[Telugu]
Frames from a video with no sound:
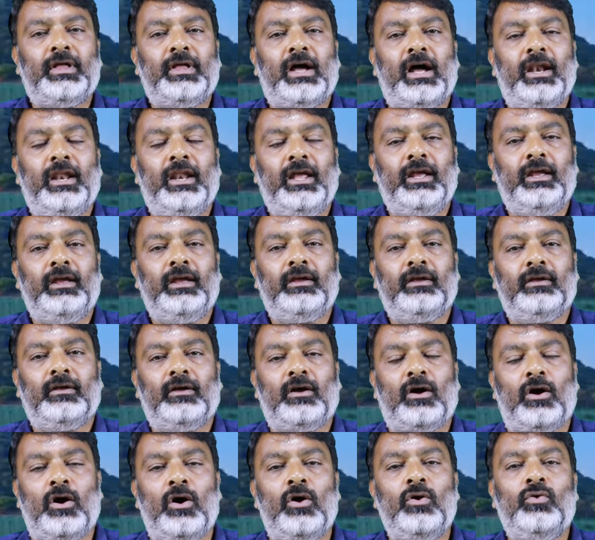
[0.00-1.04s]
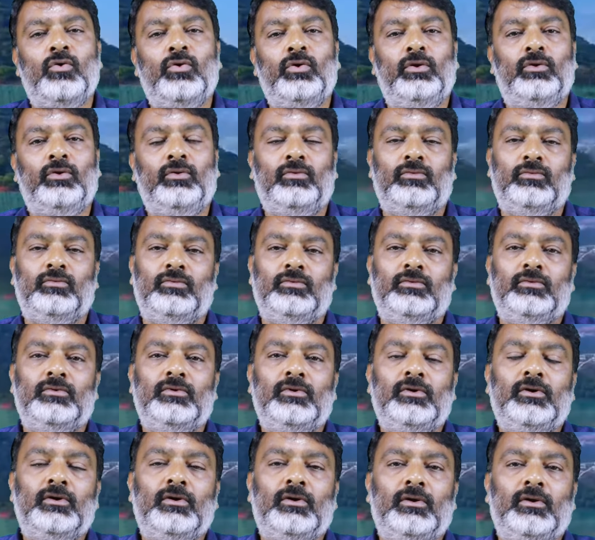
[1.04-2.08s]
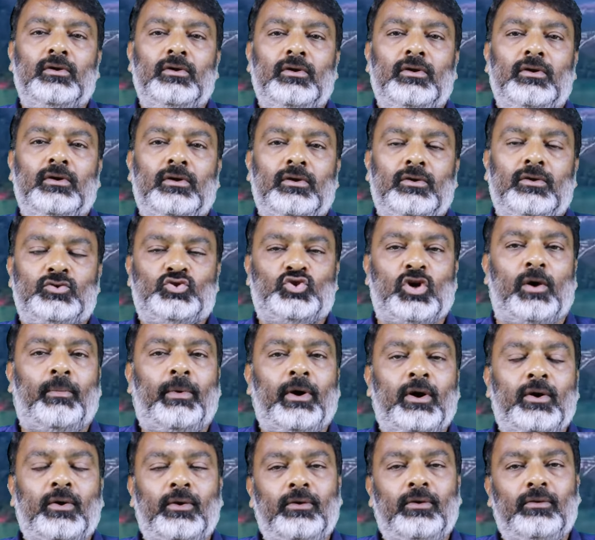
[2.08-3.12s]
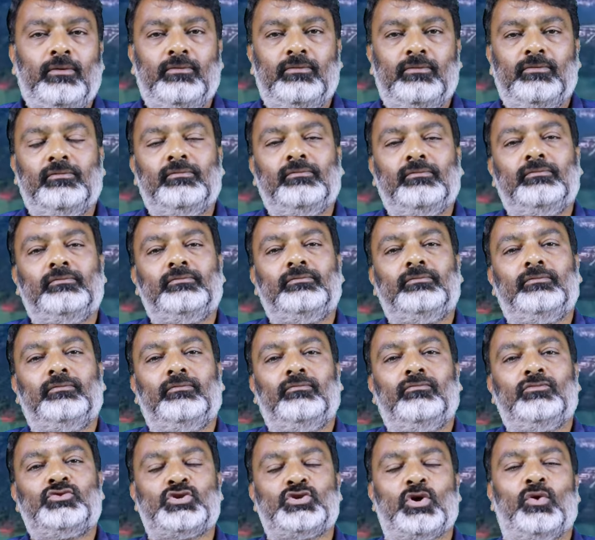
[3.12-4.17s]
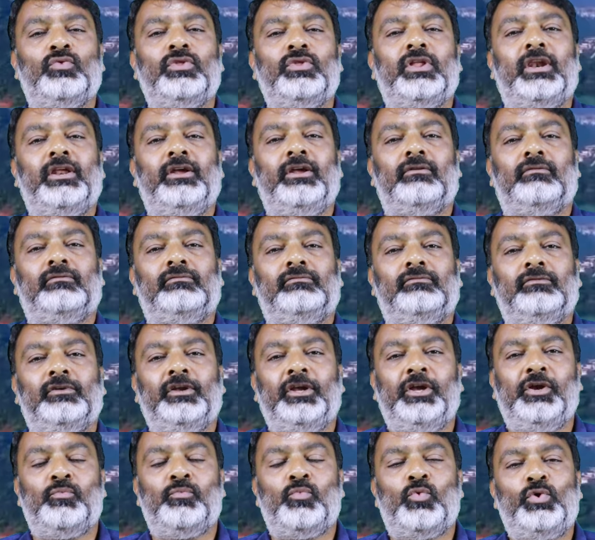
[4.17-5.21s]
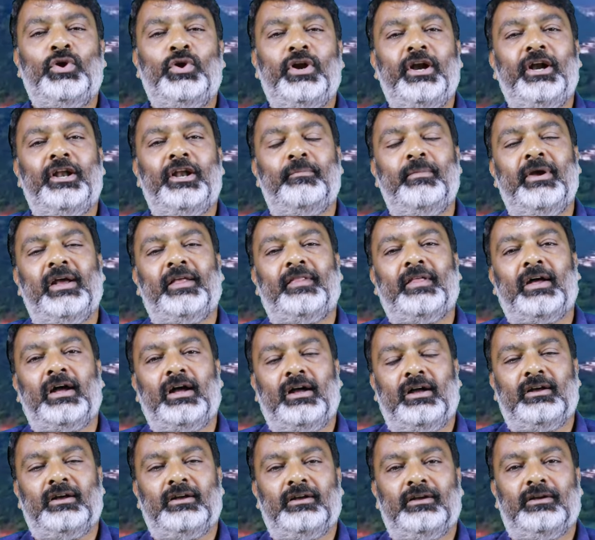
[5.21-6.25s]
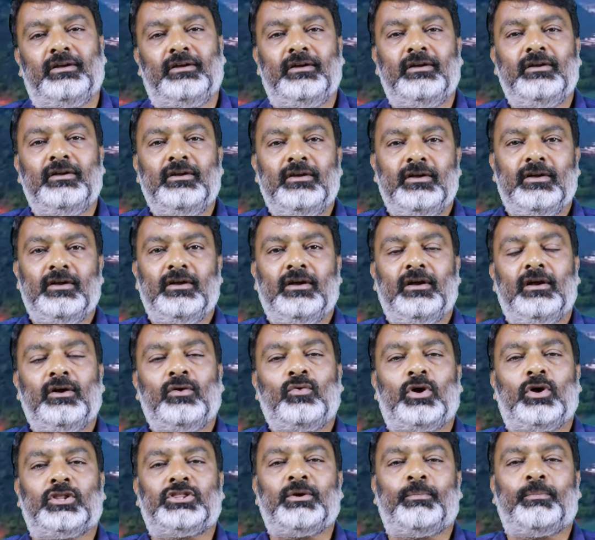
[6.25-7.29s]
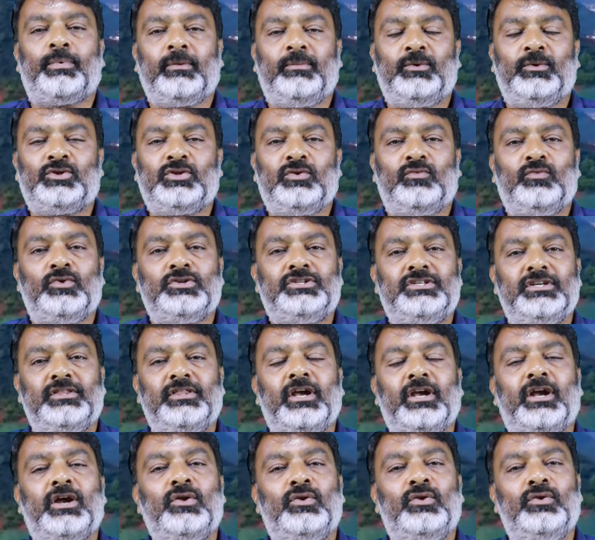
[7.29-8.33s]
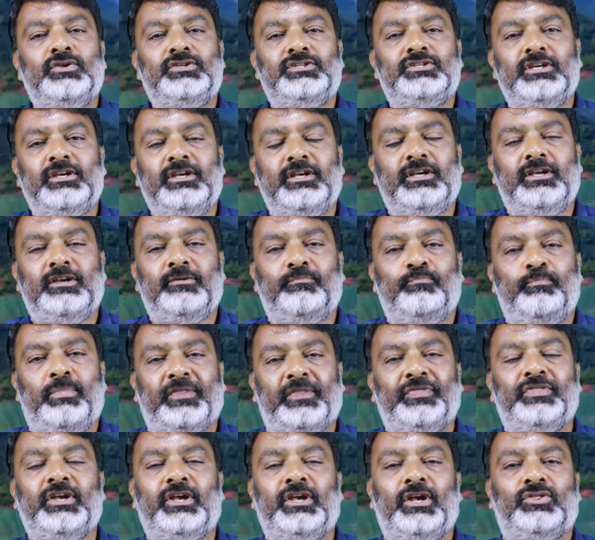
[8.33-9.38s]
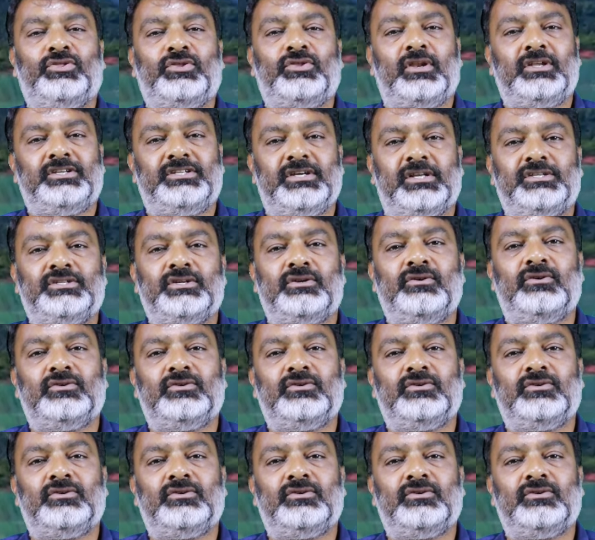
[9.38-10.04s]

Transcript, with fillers: దాని హంగులు సొబగులు సౌందర్యం ఈ మూడింటి మీద కొత్త ప్రభుత్వం వచ్చిన దగ్గర నుంచి పెద్ద ఎత్తున చర్చ